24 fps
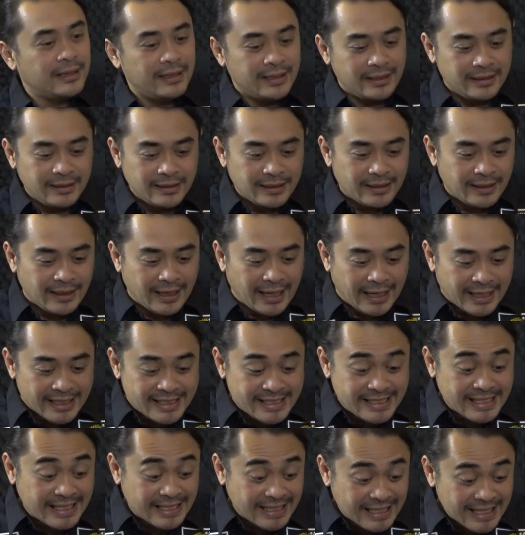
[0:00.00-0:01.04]
Kira-kira ramalan
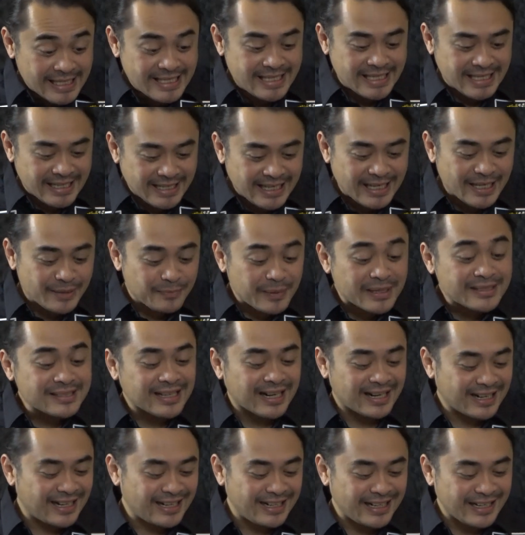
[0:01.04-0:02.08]
ciri-ciri
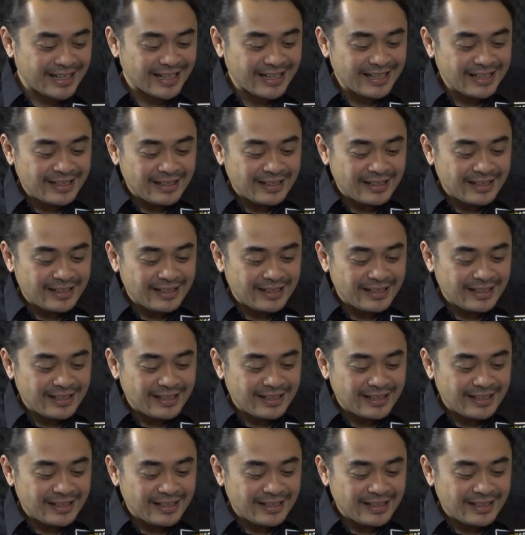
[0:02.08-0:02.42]
misalkan nih.